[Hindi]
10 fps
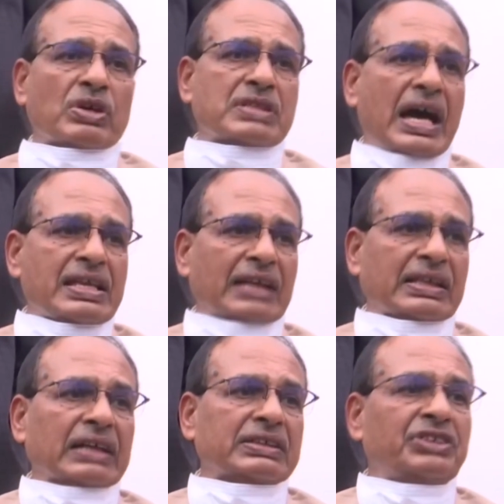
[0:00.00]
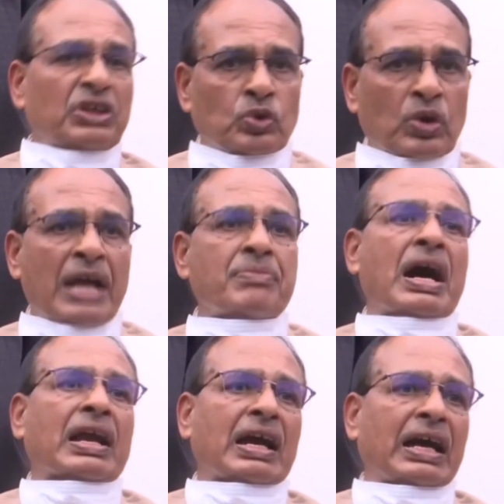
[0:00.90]
पहुंचाया जाता है किसी की दुकान में
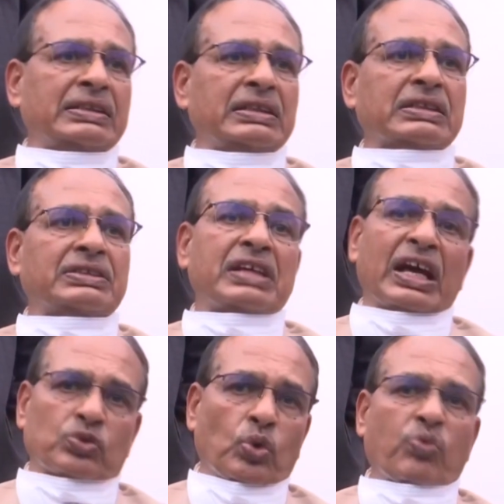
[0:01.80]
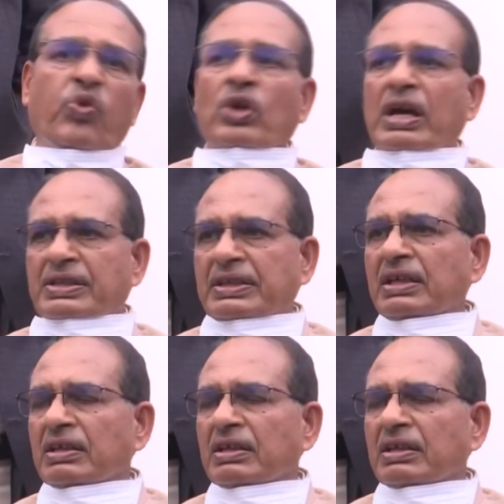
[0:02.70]
आग लगा दी किसी के यहां तोड़फोड़ कर दी